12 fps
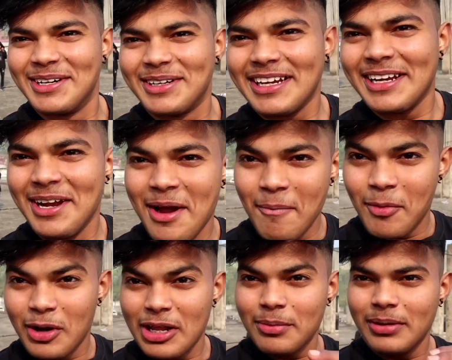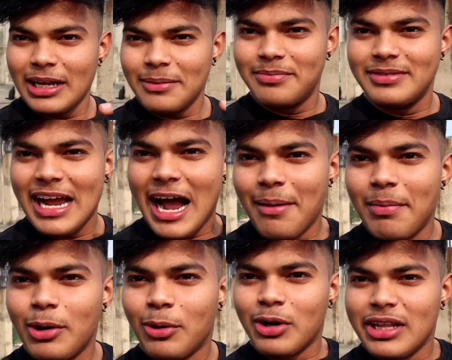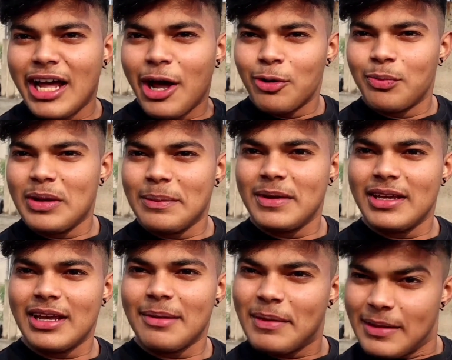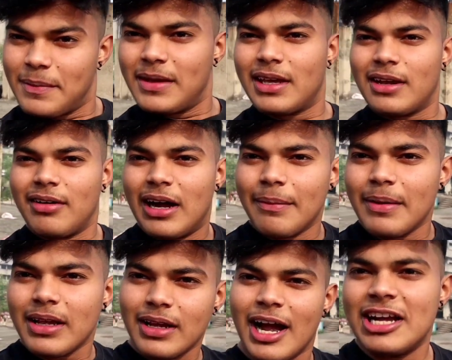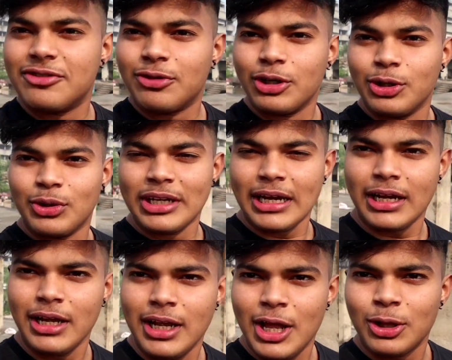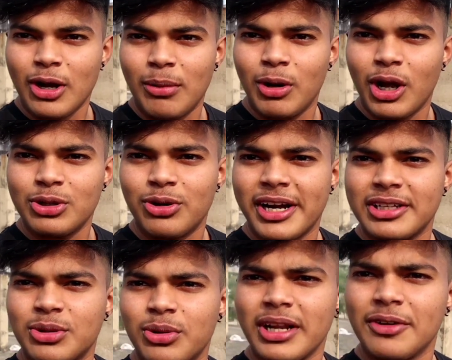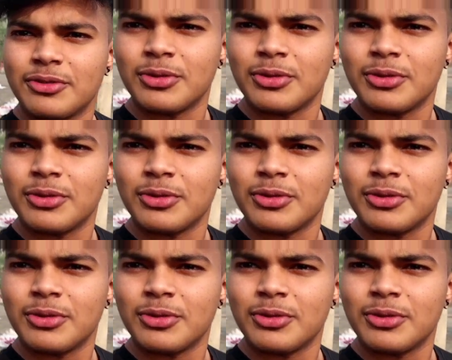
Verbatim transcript: क्योंकि पूरी मतलब यहाँ पे लोगों ने दारू पी पी के पी पी के वहाँ पे कांच फोड़ी हुई है तो हम लोग का जो ड्रेस कोड है